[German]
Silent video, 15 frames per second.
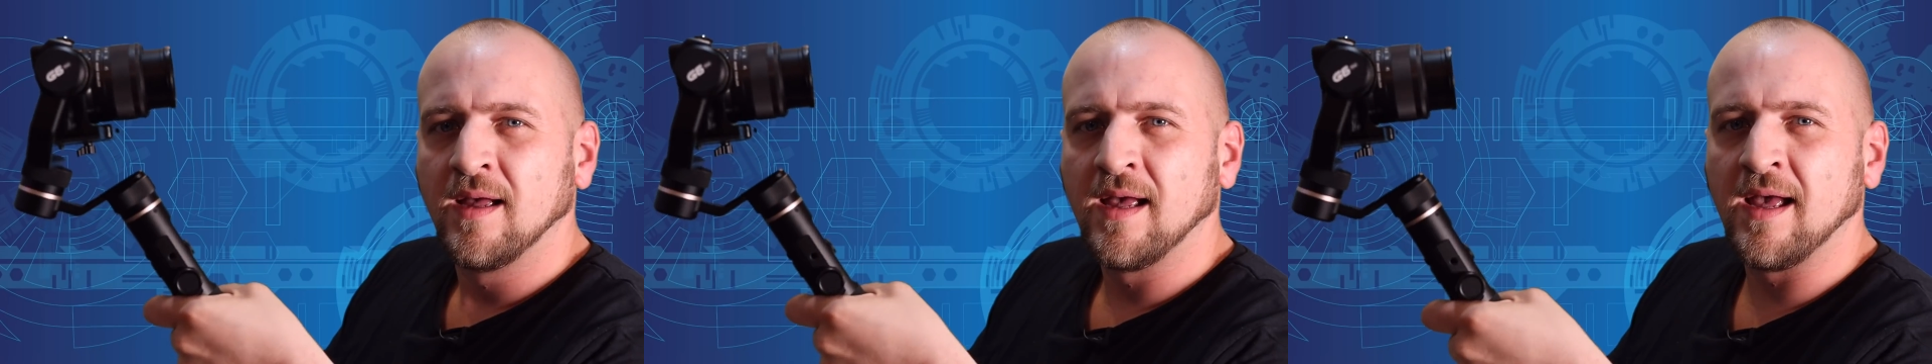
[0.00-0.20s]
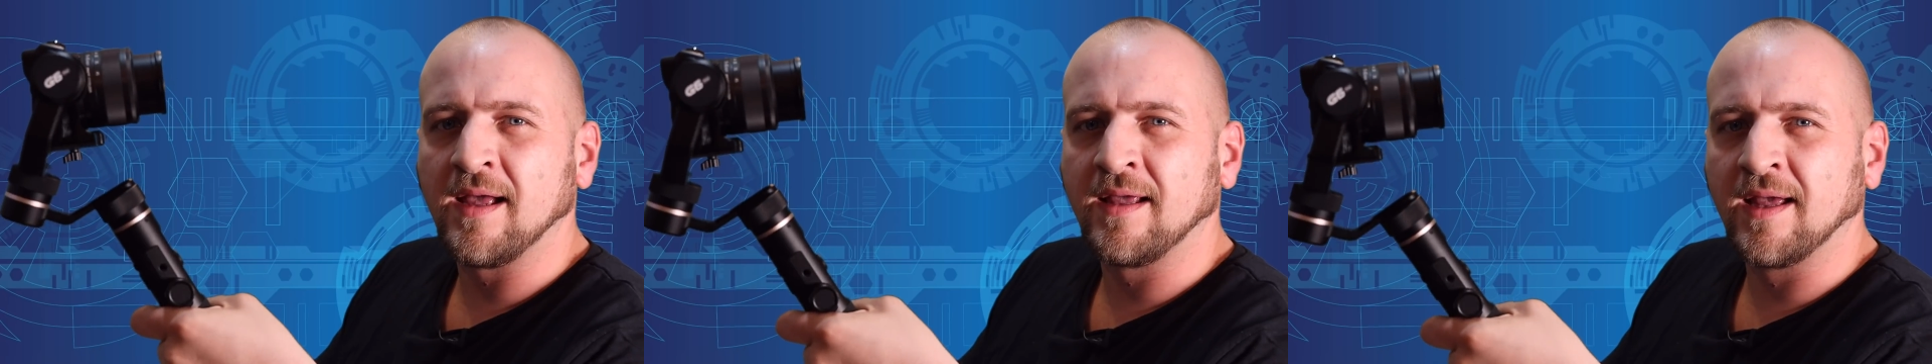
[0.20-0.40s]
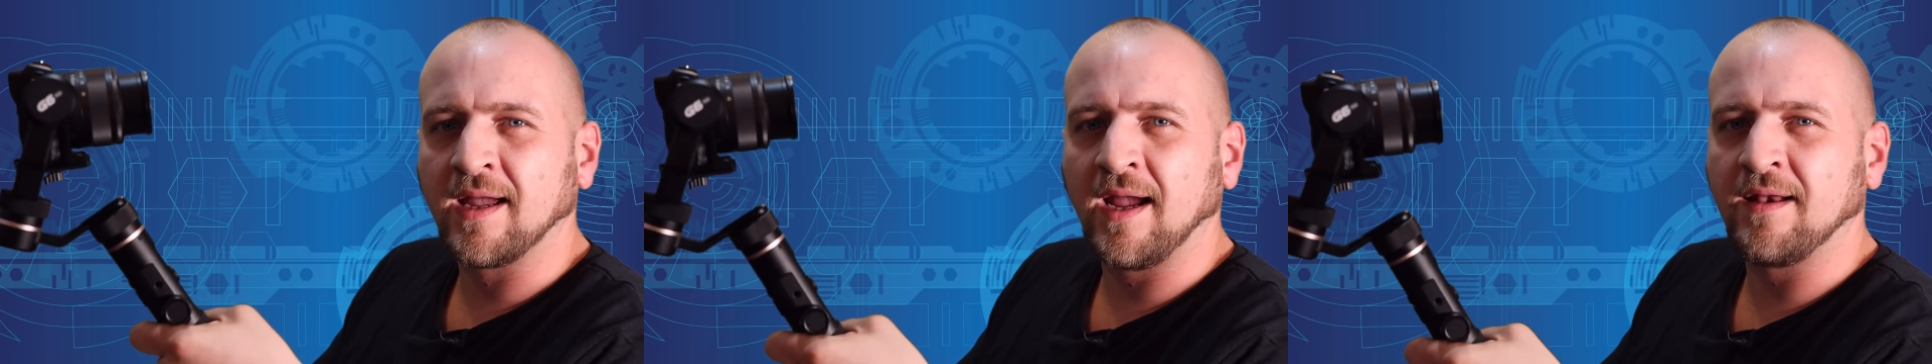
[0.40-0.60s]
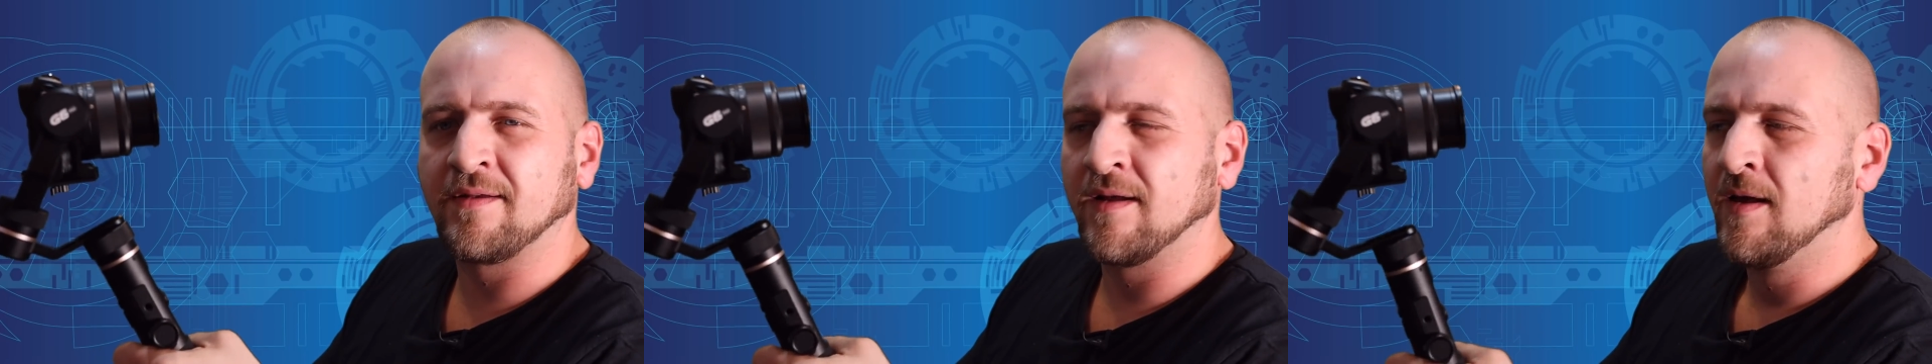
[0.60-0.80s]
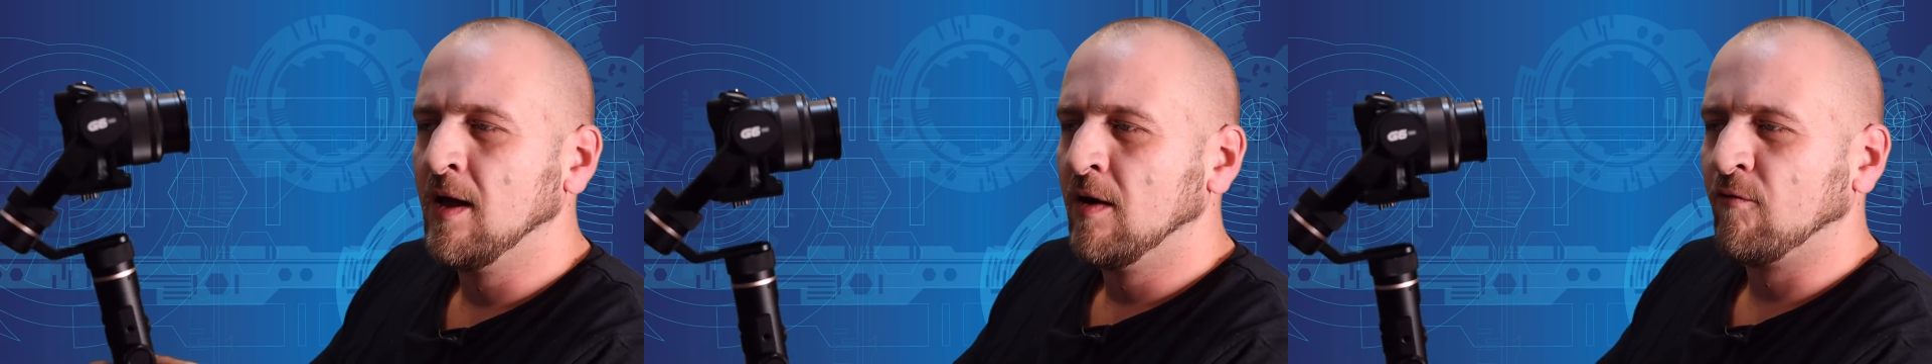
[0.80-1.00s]
äh,
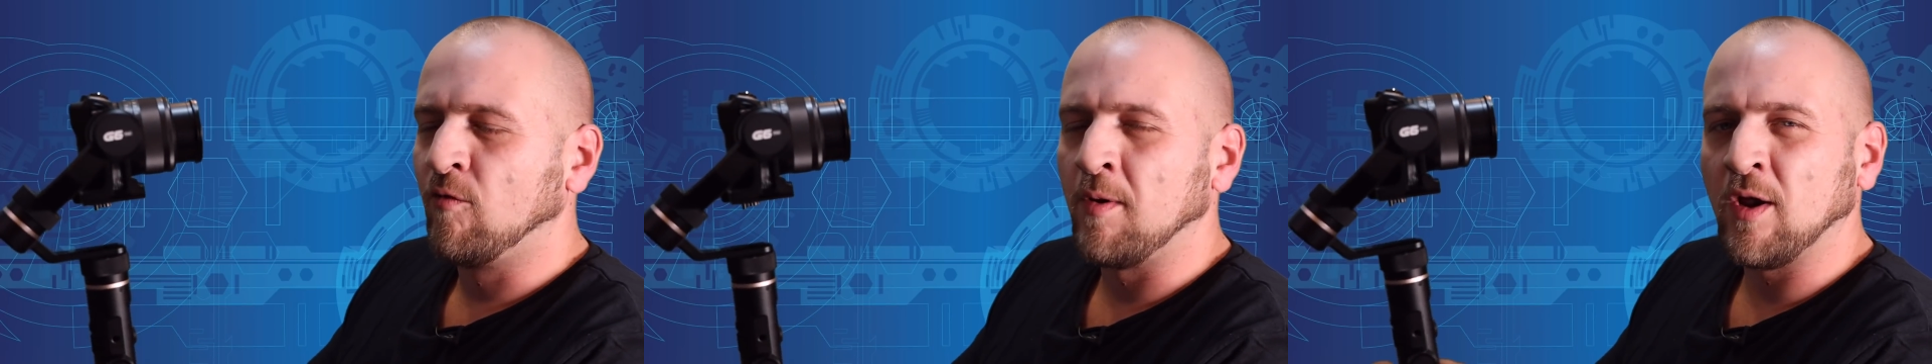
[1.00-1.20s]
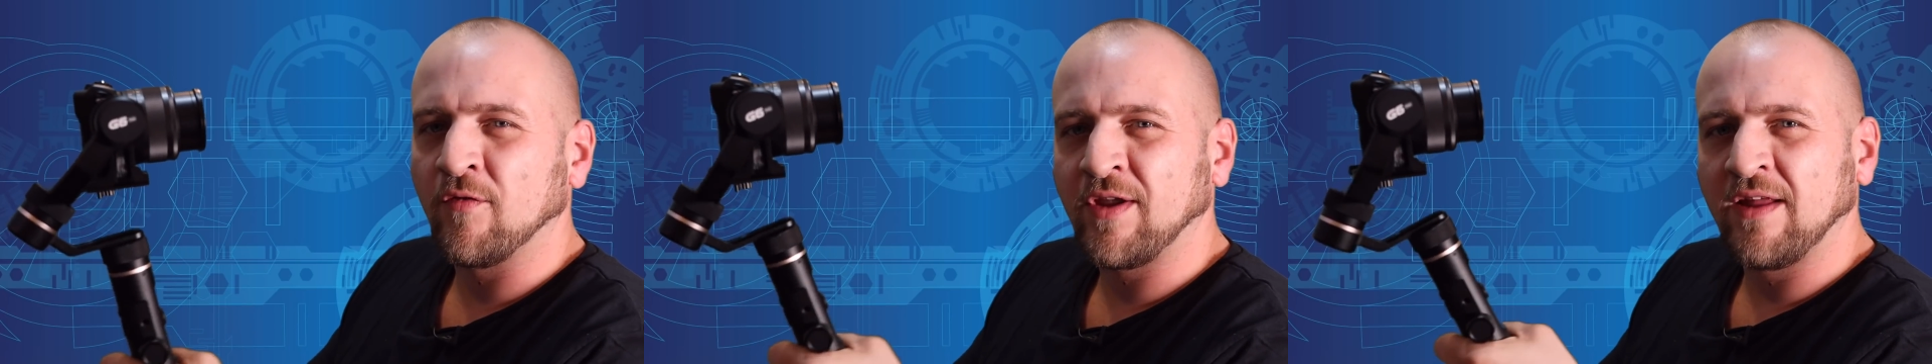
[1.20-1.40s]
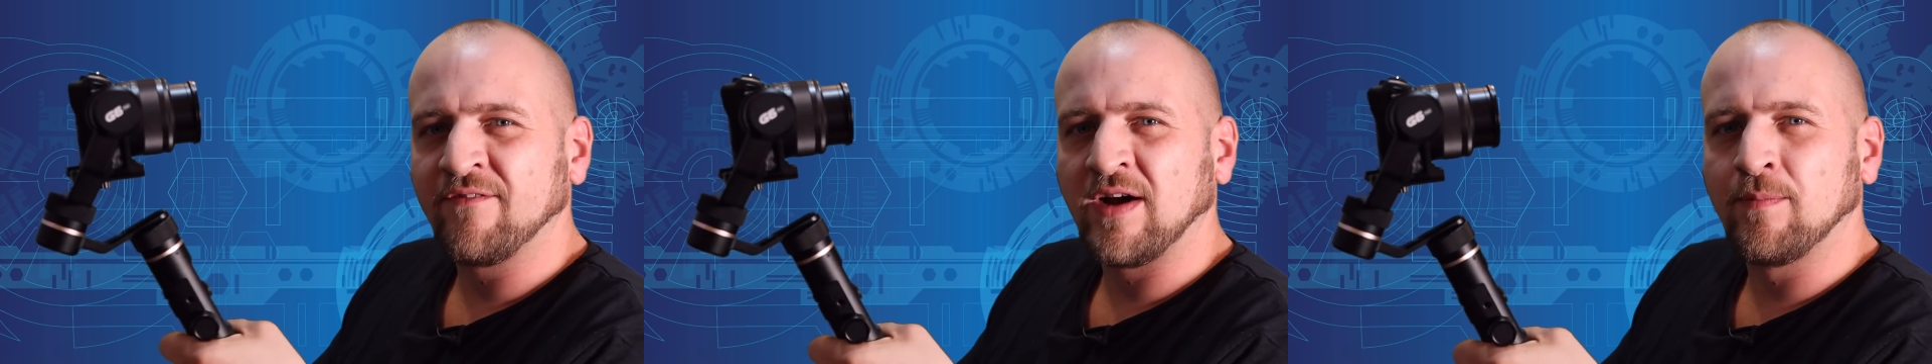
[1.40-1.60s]
Geräte, wo man auf jeden